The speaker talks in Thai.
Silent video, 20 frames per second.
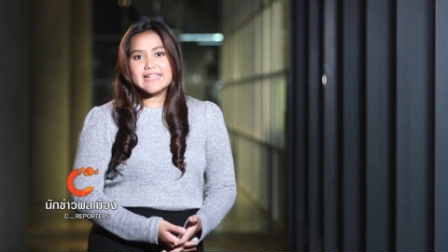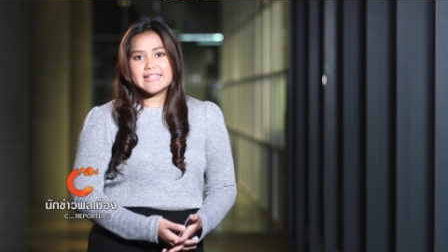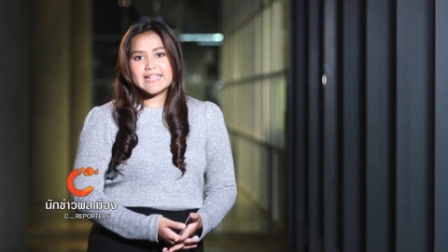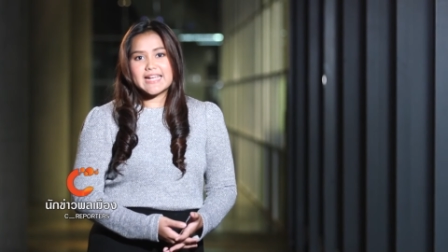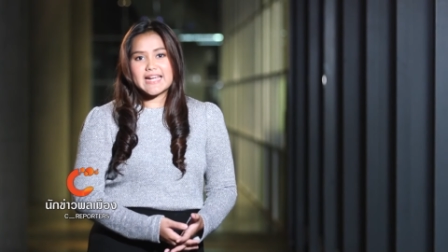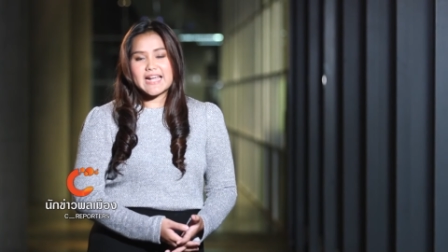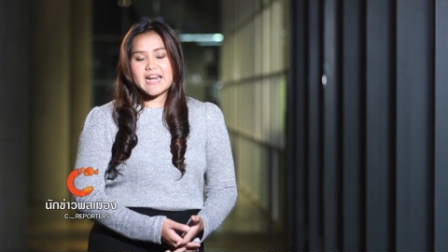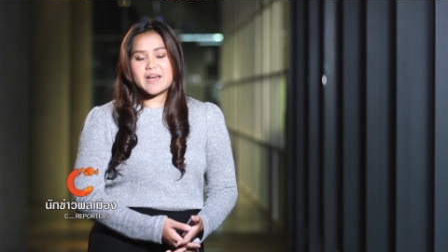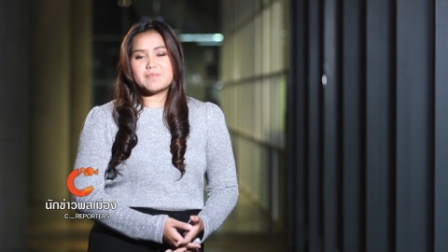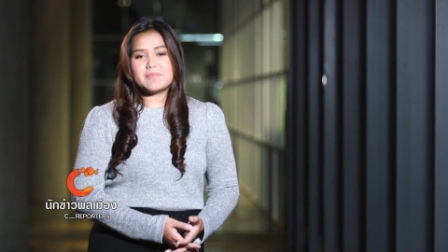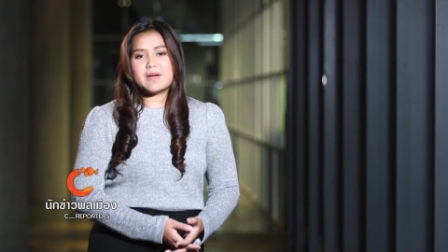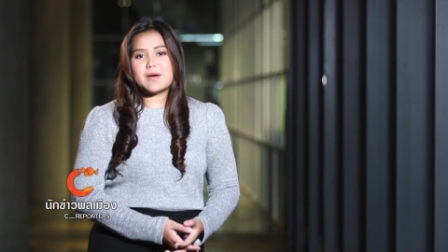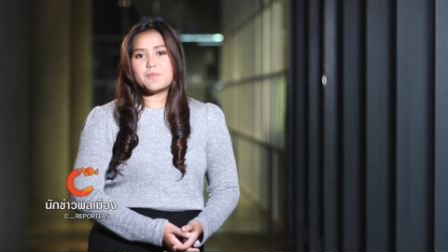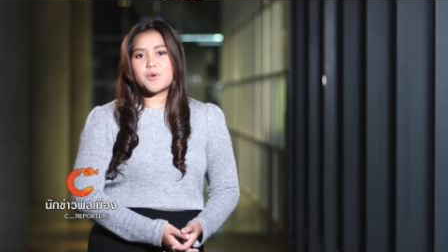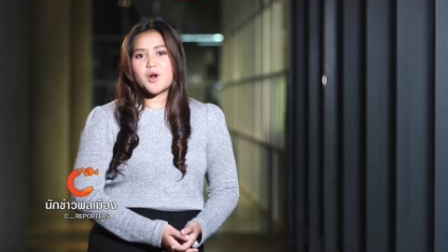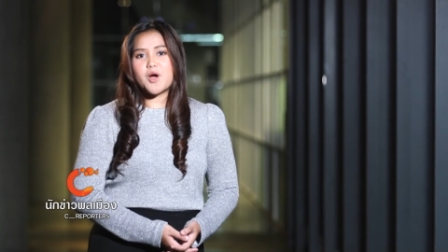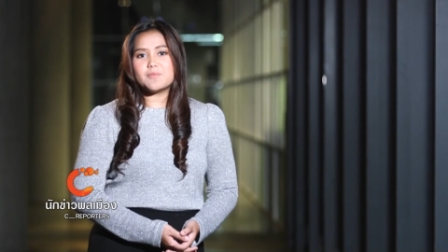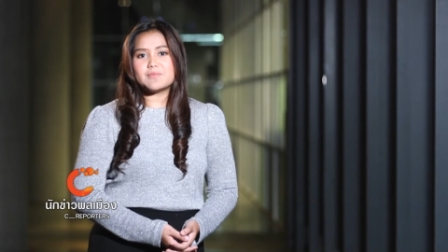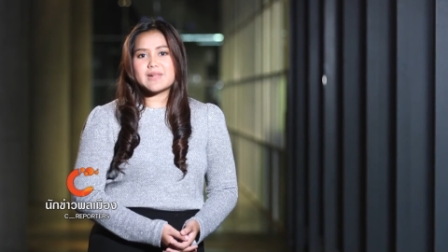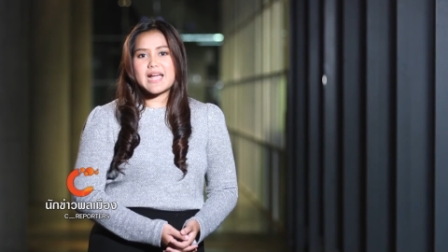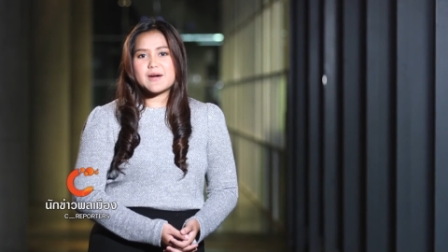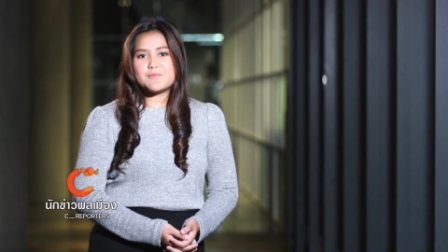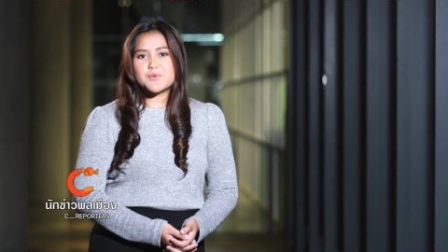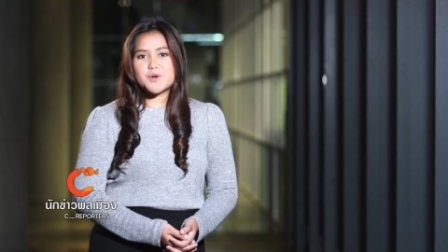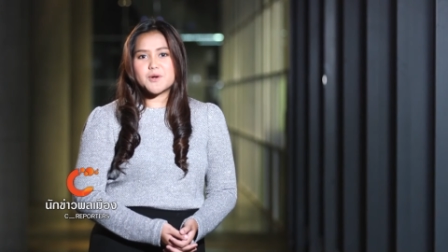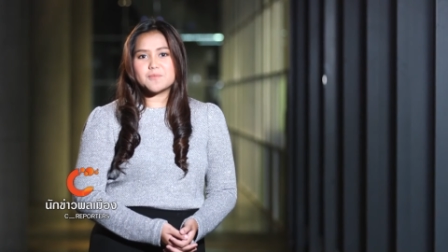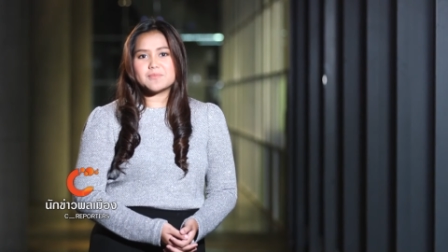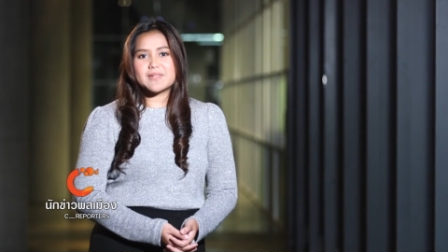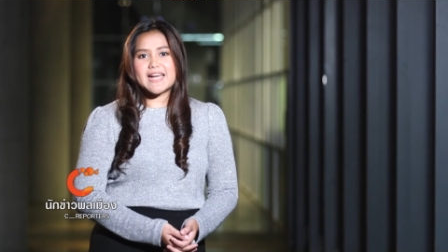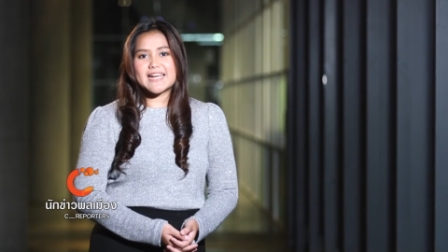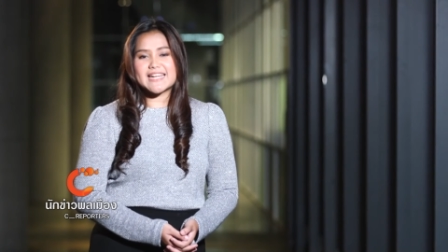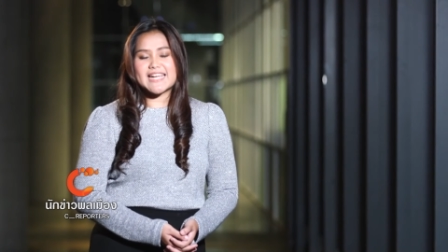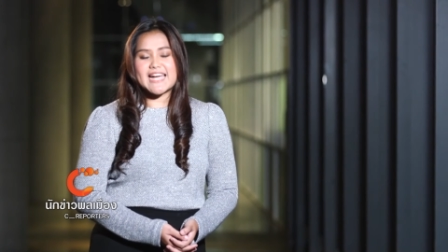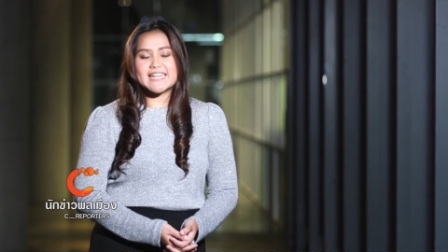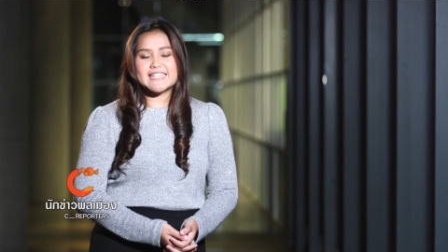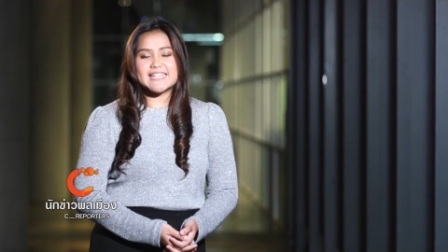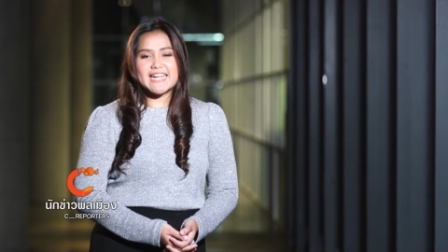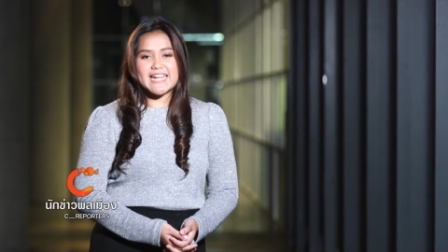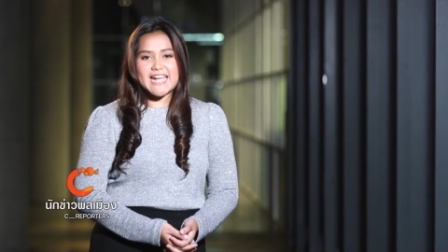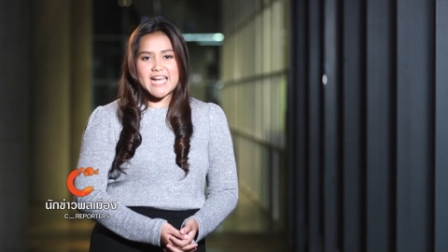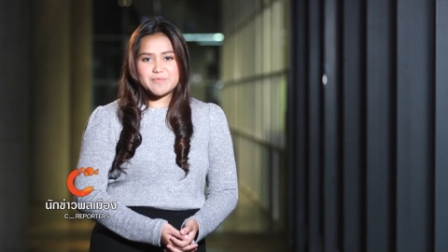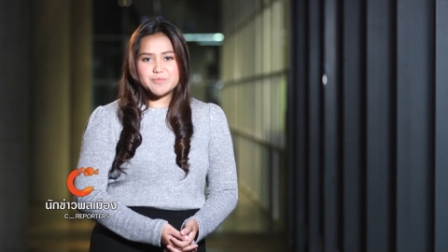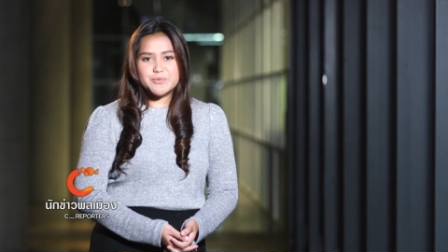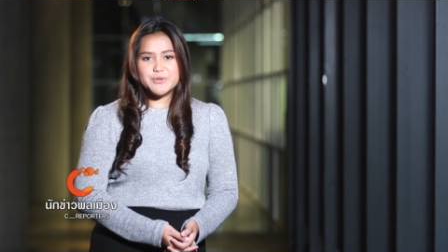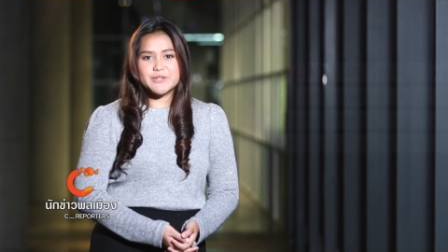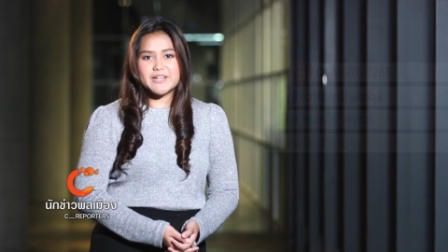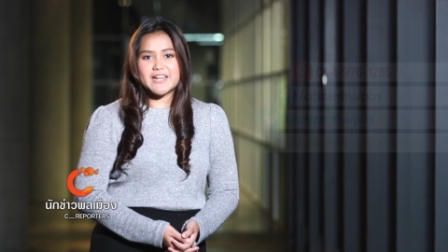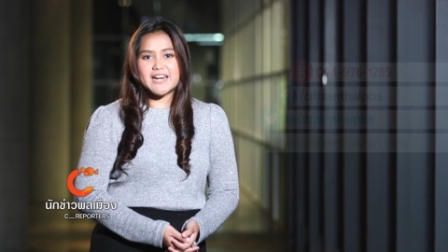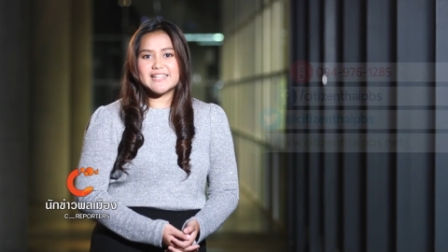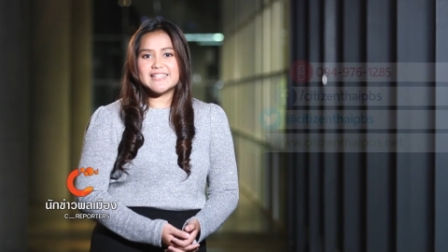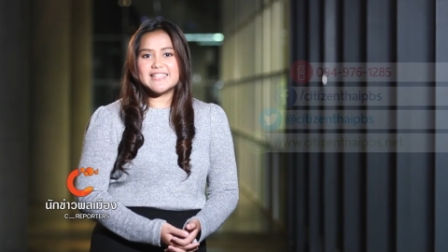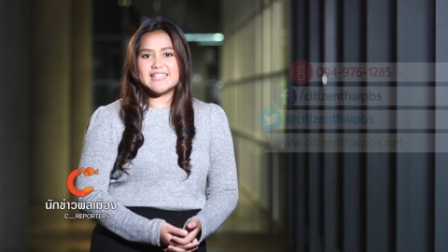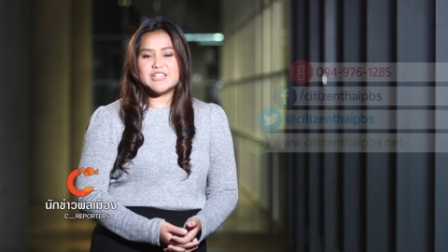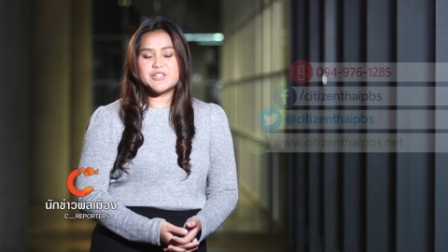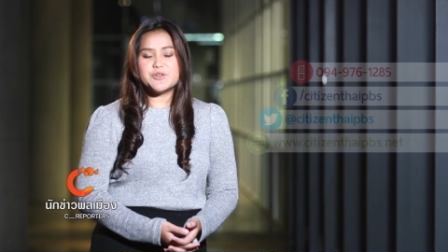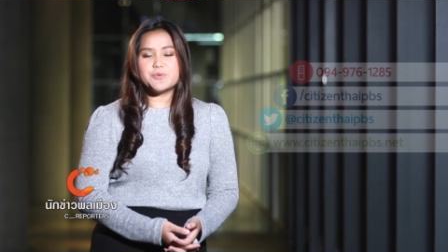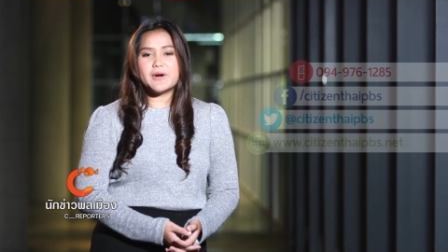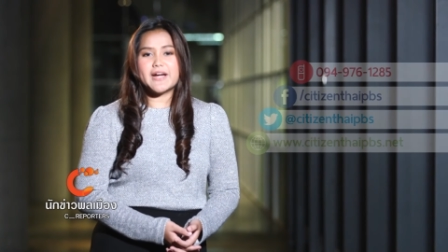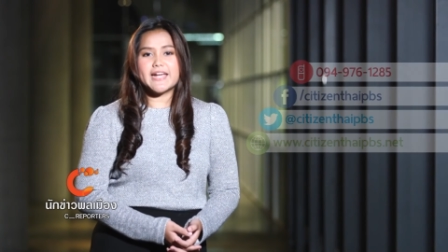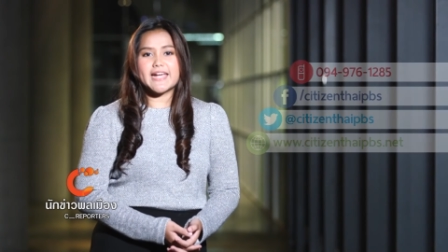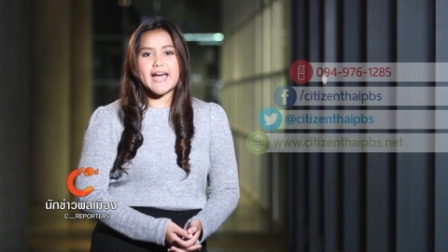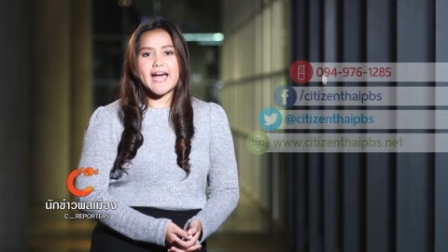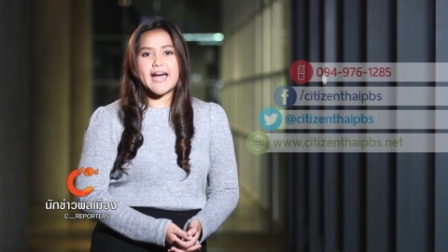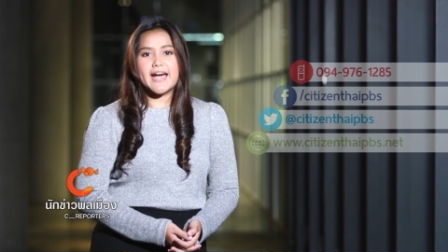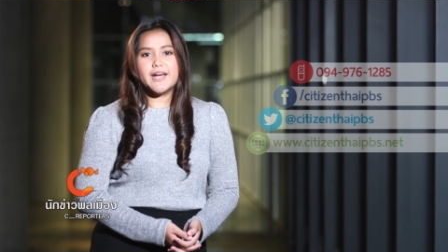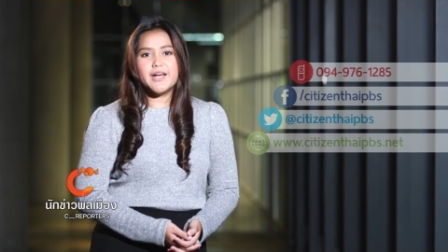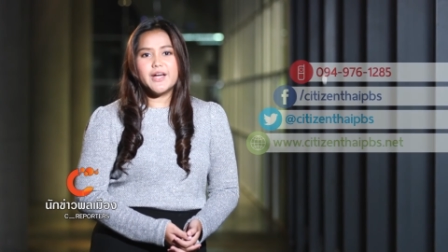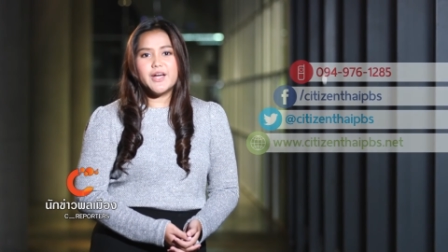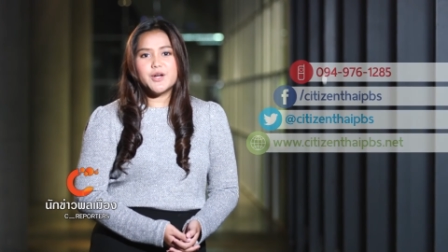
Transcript: ได้กลับมาพร้อมหน้าพร้อมตากันในงานบุญครั้งนี้ด้วยค่ะ